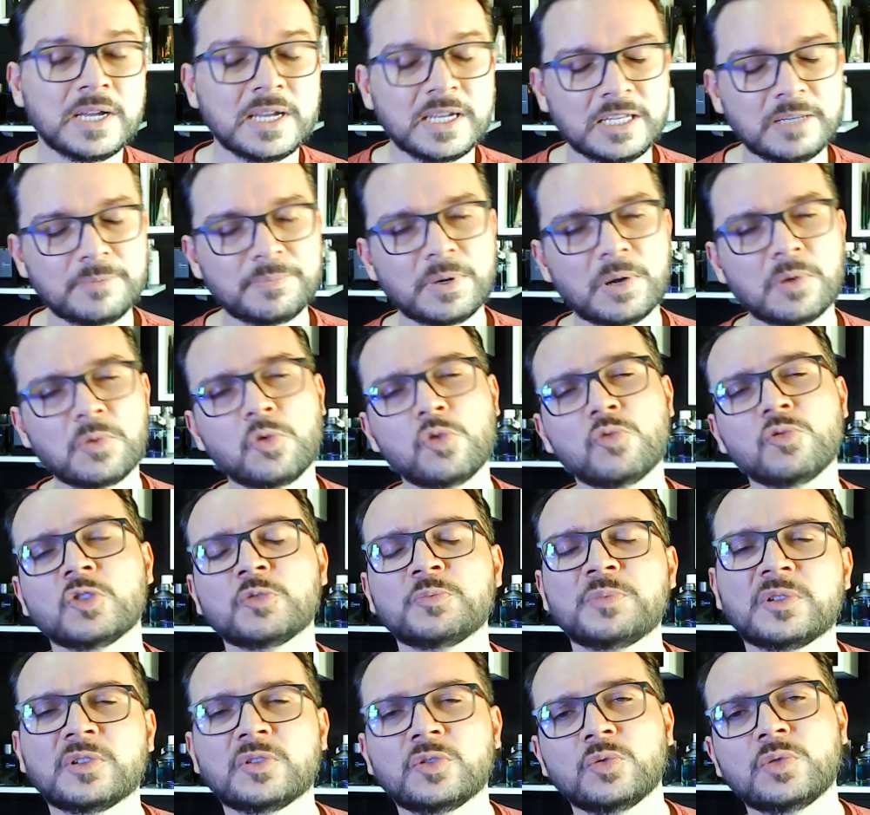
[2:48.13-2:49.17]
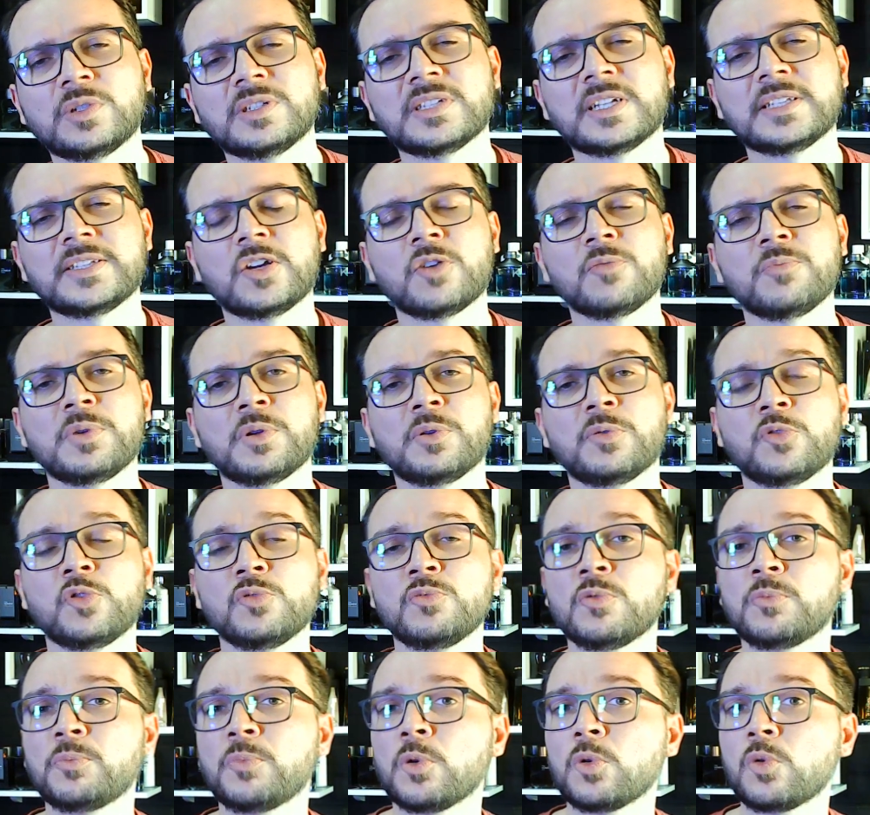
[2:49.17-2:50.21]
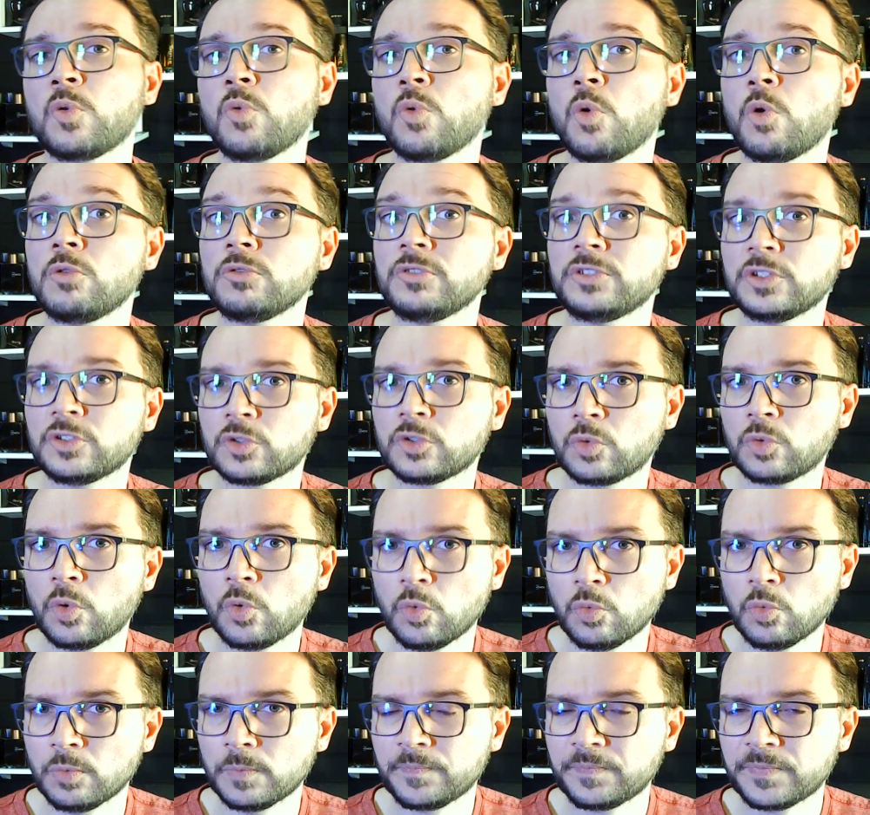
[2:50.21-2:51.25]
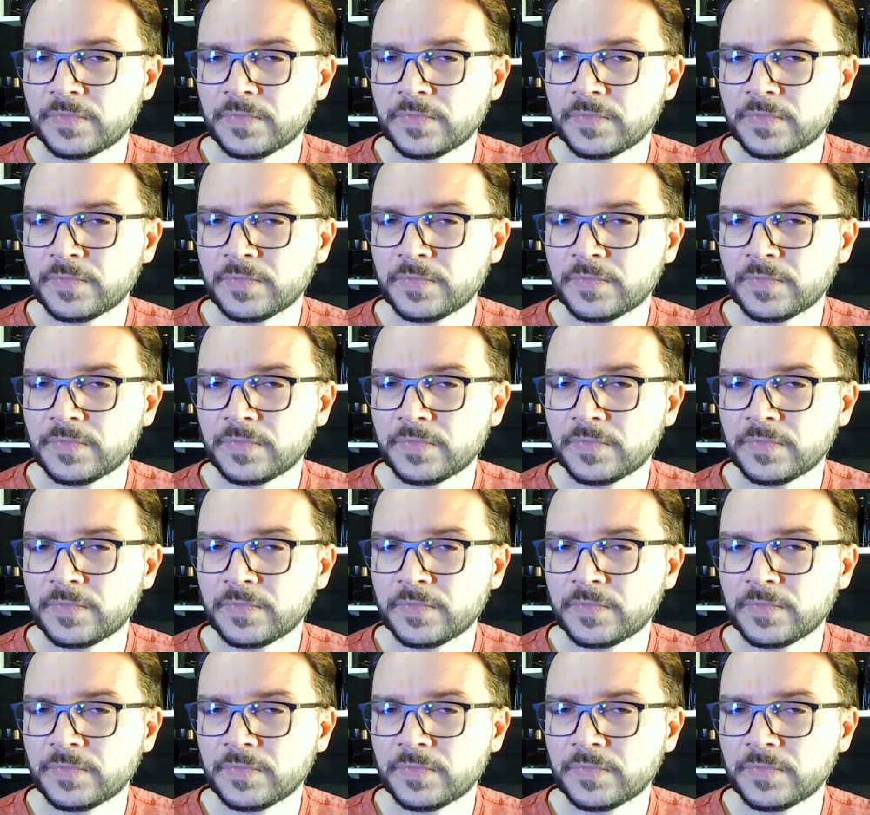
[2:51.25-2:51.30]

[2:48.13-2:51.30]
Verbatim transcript: e para algumas pessoas até um perfume um pouco old school.